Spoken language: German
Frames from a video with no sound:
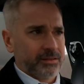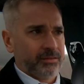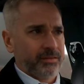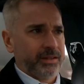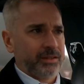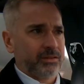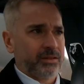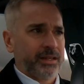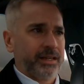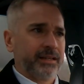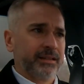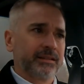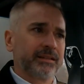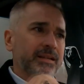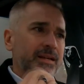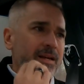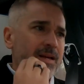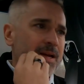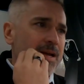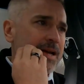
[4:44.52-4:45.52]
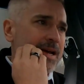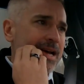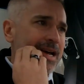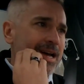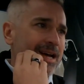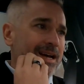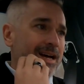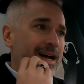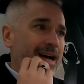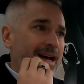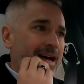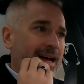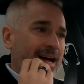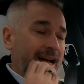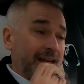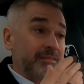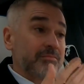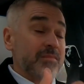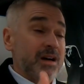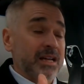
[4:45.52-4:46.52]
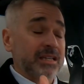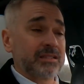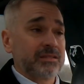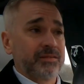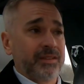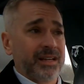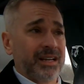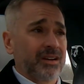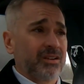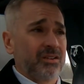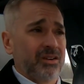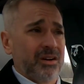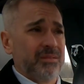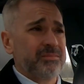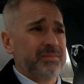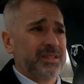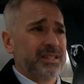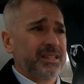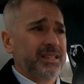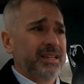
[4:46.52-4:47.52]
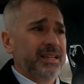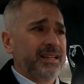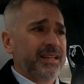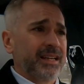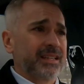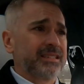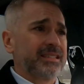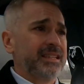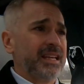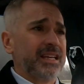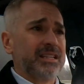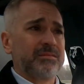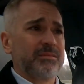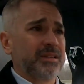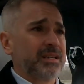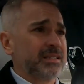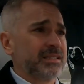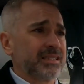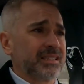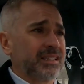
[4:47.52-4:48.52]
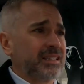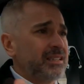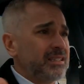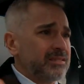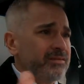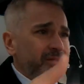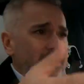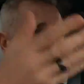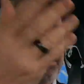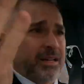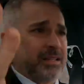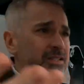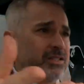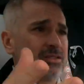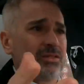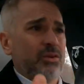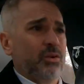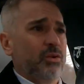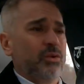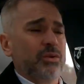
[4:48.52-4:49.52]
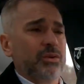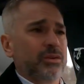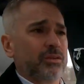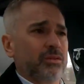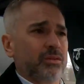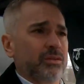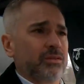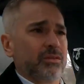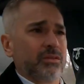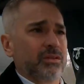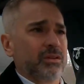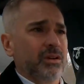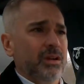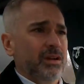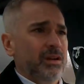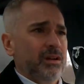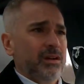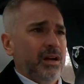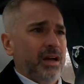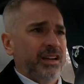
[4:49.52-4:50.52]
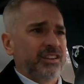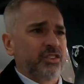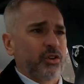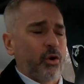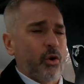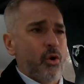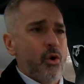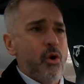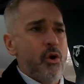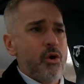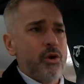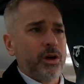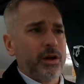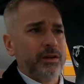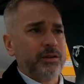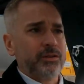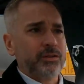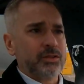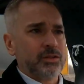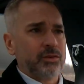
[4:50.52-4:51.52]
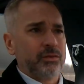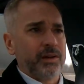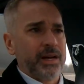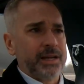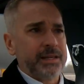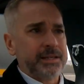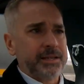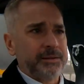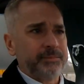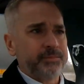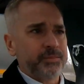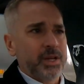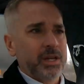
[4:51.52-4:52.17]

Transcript: Und wenn du den äh, anmachst, wenn er kommt, denkst du erstmal, das sind riesen Vibrationen und, und ein Röhren und so weiter.